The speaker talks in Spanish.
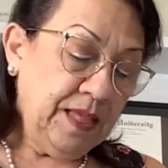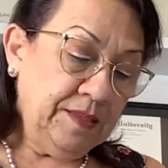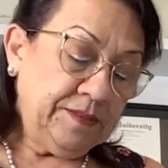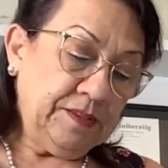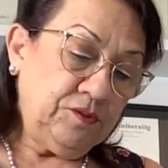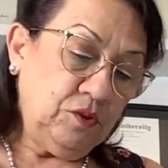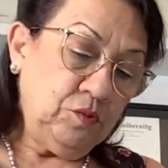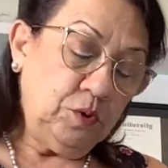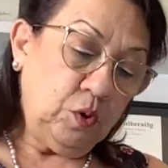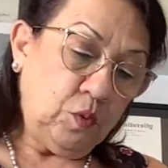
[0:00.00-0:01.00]
Sección
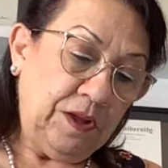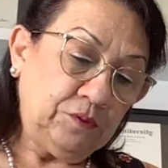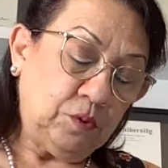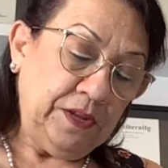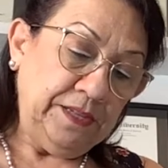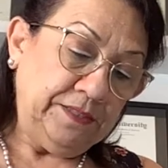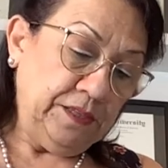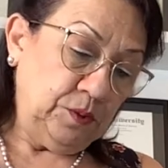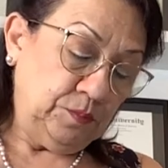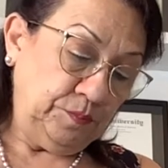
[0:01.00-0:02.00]
número 4, en Tiro.